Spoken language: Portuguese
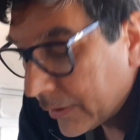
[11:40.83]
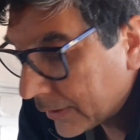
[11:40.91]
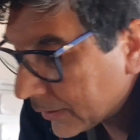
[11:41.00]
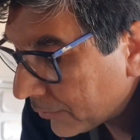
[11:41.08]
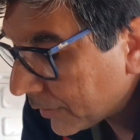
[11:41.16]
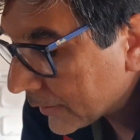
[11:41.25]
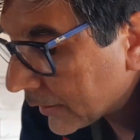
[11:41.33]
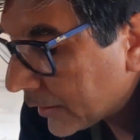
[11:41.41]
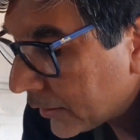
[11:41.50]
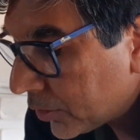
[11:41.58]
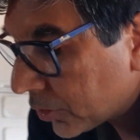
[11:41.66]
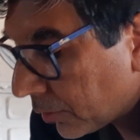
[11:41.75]
Dessa vez
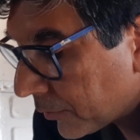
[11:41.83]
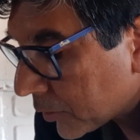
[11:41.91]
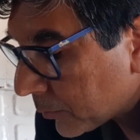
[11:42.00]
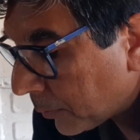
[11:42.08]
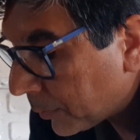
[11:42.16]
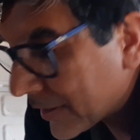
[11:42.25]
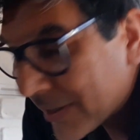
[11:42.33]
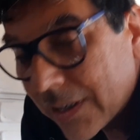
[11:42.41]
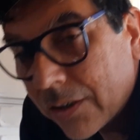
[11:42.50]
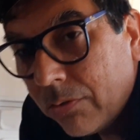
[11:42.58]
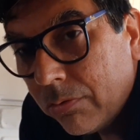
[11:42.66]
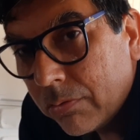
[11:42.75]
aqui a gente só fez uma
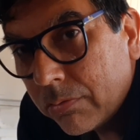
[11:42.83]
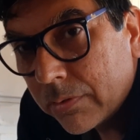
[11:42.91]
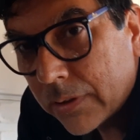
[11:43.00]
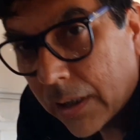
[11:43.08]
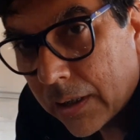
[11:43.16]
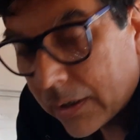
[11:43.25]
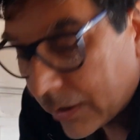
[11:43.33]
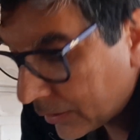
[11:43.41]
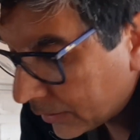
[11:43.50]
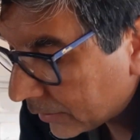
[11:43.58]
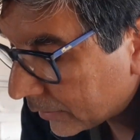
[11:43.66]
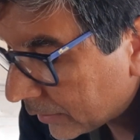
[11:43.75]
pressão
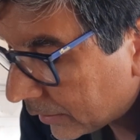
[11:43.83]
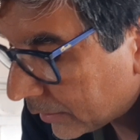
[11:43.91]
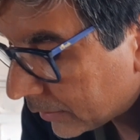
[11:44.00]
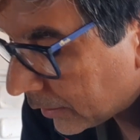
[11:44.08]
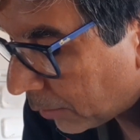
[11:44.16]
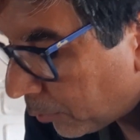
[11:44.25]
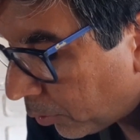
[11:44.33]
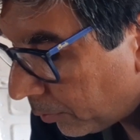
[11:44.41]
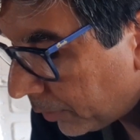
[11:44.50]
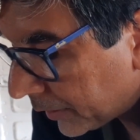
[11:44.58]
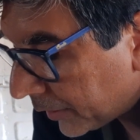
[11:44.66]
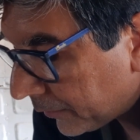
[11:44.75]
na, na, na
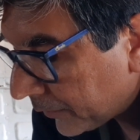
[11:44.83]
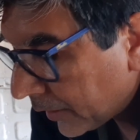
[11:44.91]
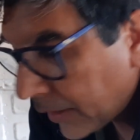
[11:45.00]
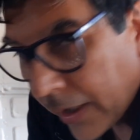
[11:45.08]
bomba, né?